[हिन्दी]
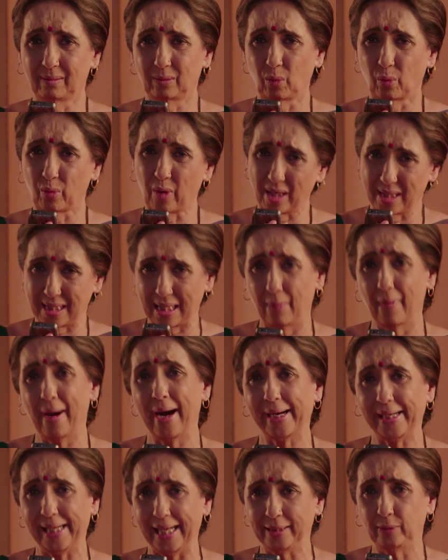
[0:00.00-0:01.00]
तो कसा
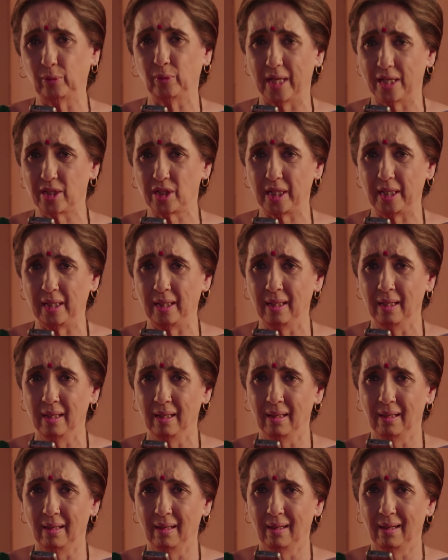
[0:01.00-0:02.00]
वागलाय तुझ्याशी
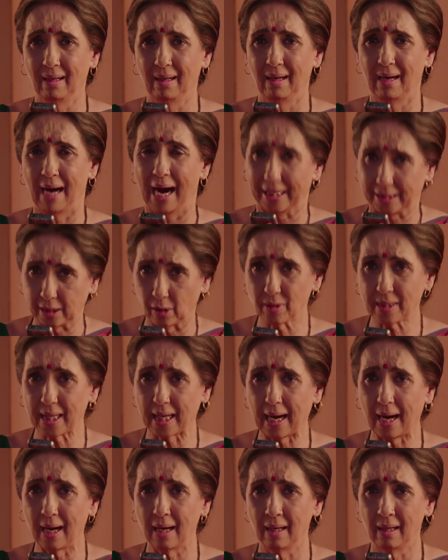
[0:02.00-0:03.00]
आठव
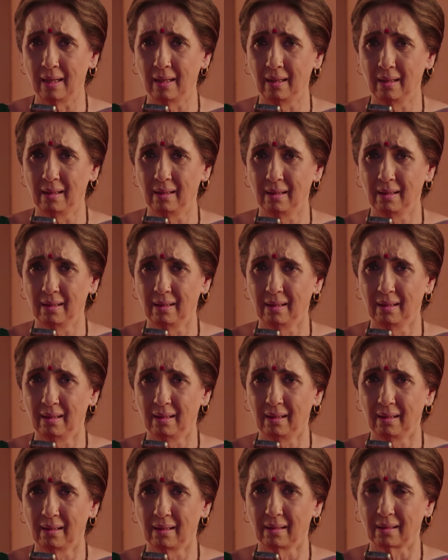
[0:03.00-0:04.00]
जरा
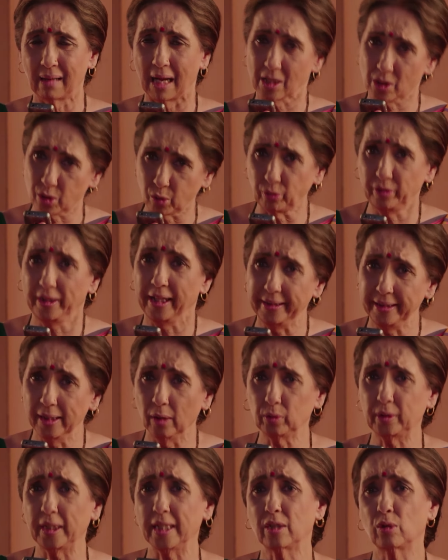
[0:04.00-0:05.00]
काल शुद्धीत
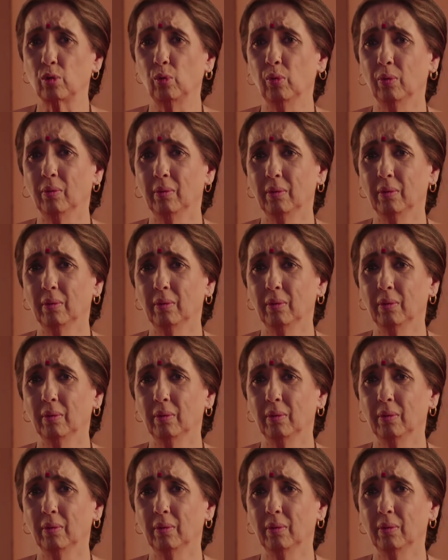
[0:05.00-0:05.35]
नव्हतीस तू